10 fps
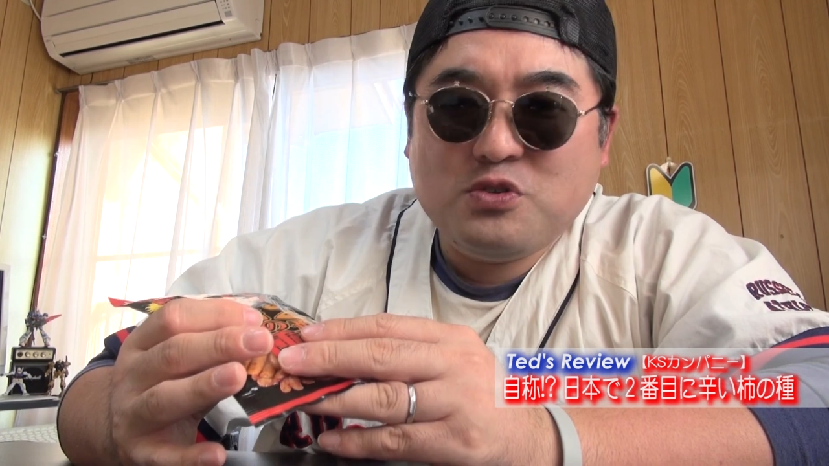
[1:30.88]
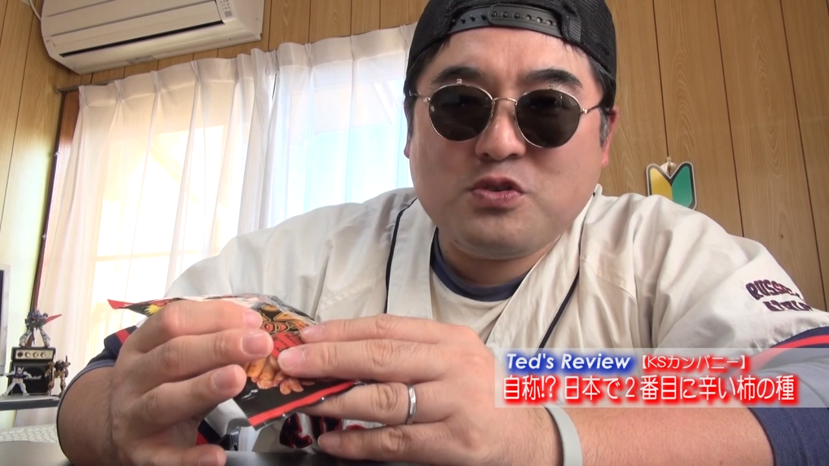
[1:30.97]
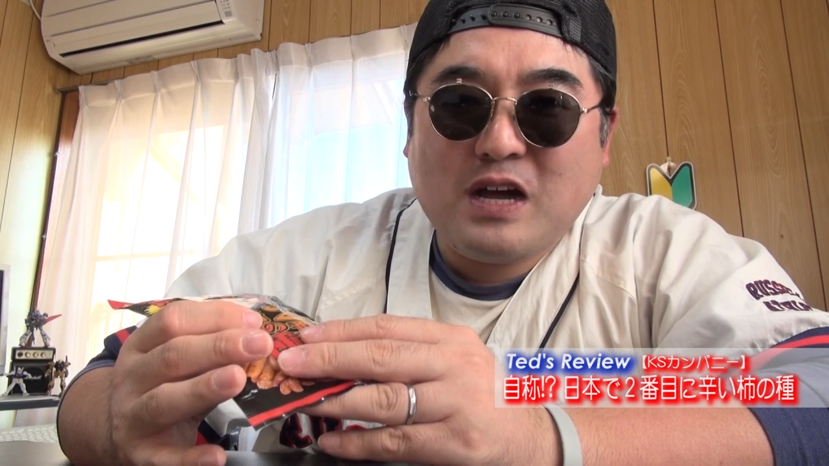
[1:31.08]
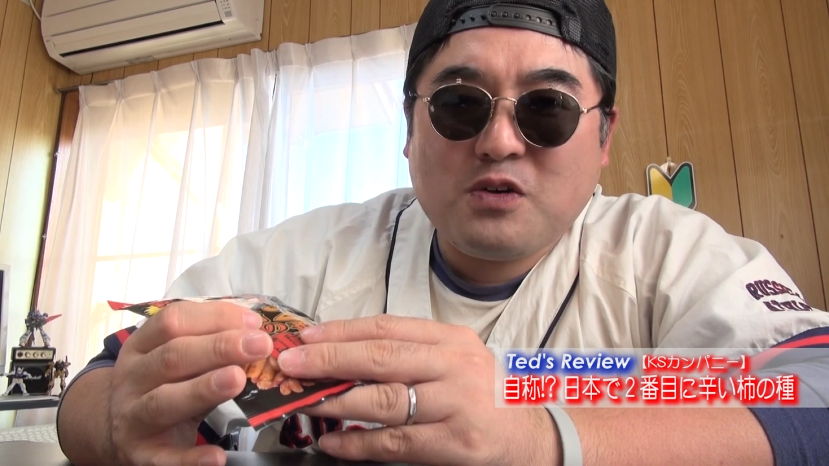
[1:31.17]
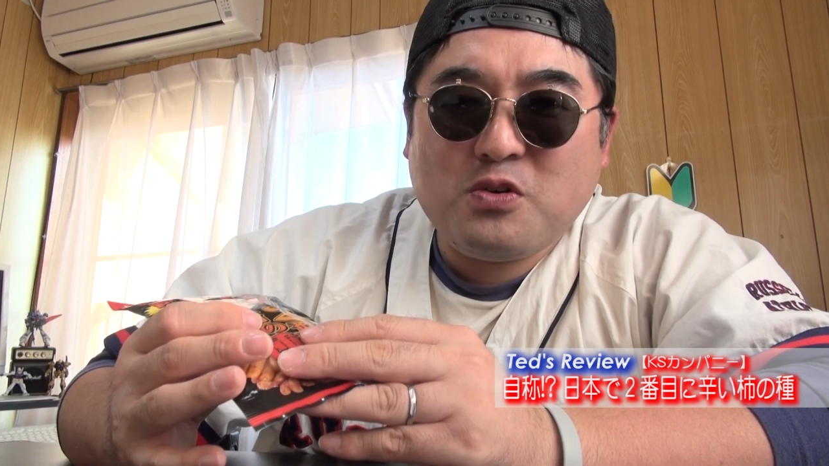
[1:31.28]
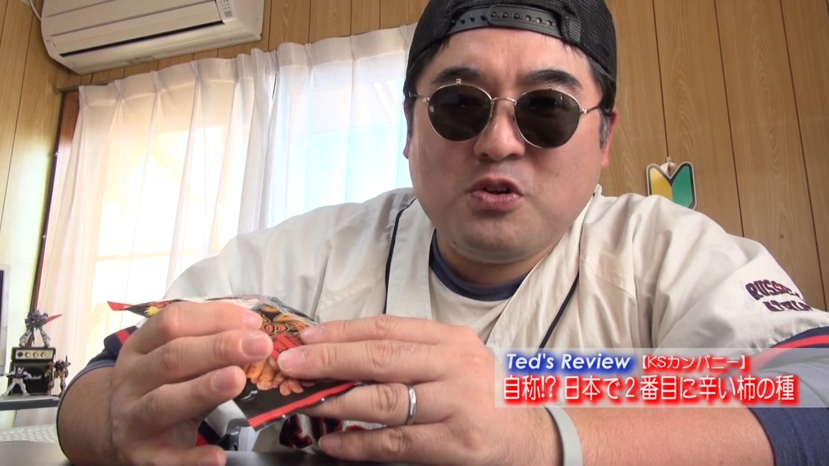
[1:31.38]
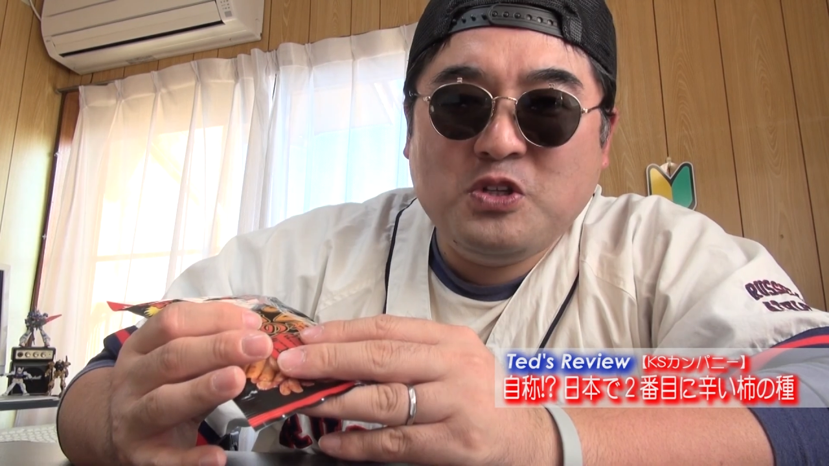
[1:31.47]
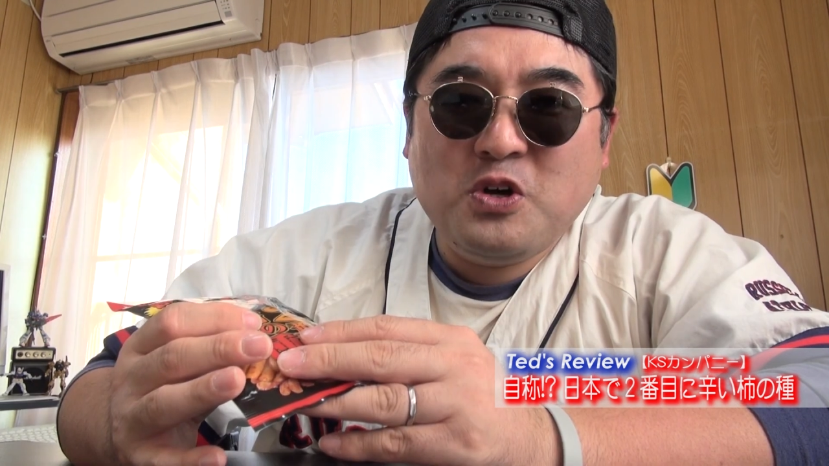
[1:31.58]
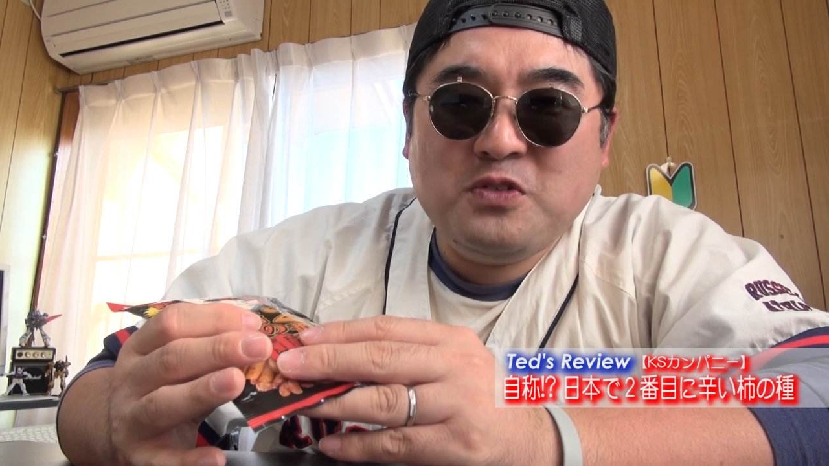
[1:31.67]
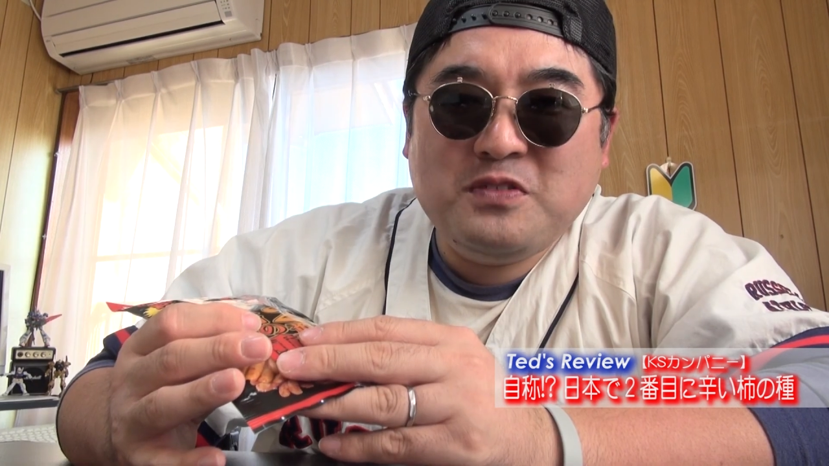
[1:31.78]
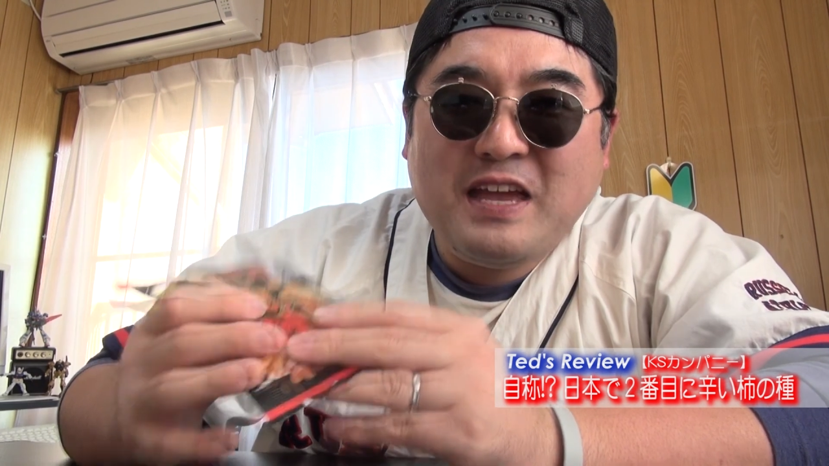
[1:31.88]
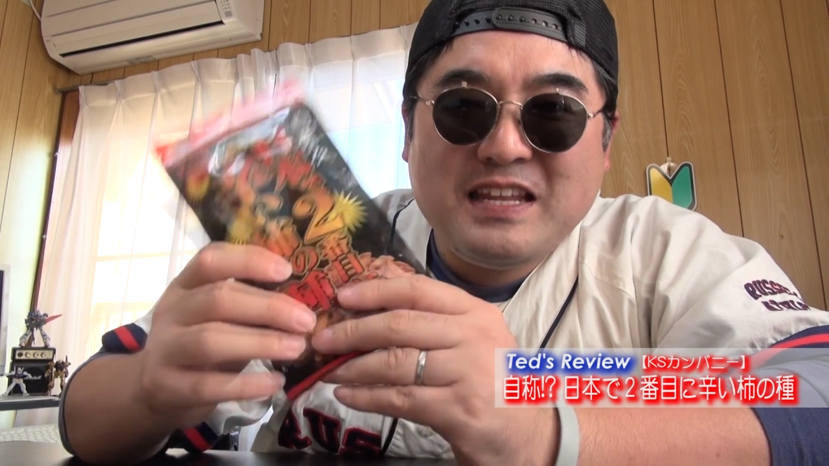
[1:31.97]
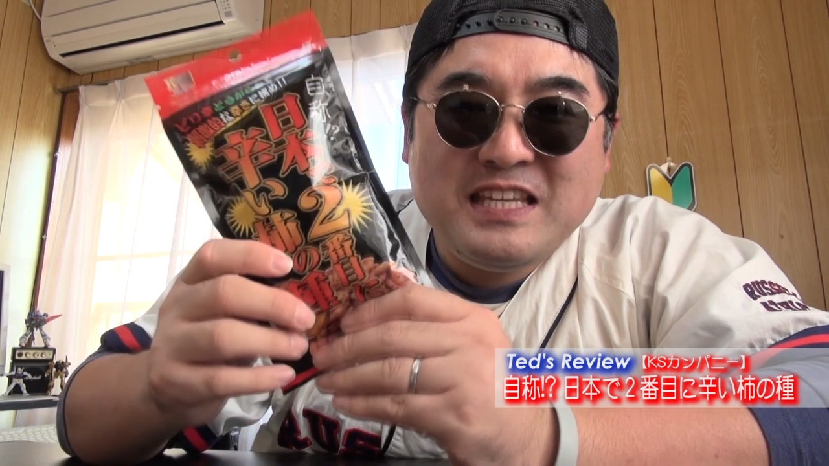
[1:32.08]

ていうかこの日本で